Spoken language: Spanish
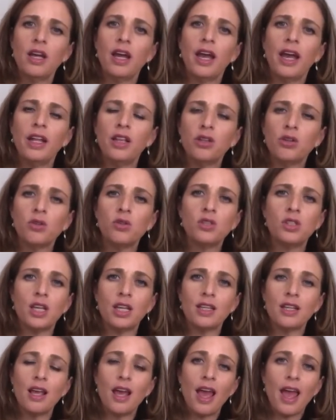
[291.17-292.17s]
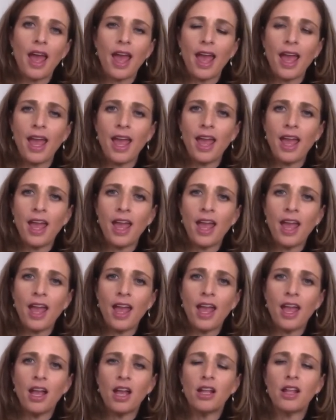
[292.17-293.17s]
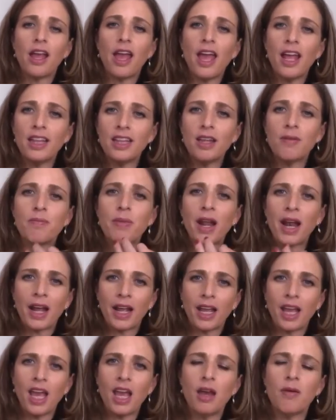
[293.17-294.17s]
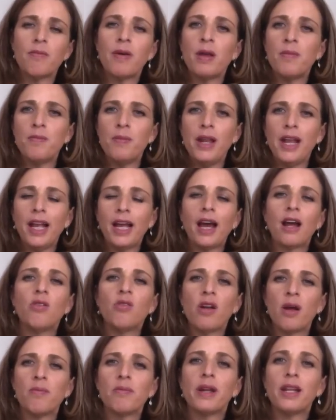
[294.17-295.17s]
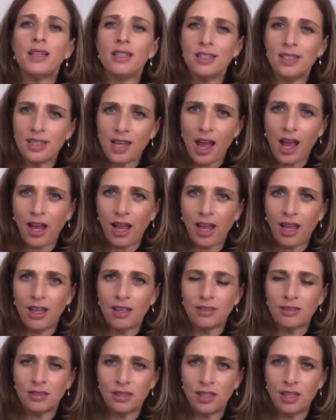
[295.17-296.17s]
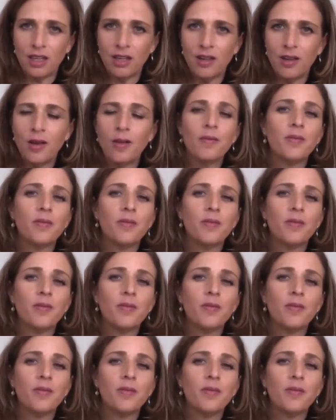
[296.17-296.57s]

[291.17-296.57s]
Entonces, eh, este para qué va a implicar un aprendizaje, ¿sí?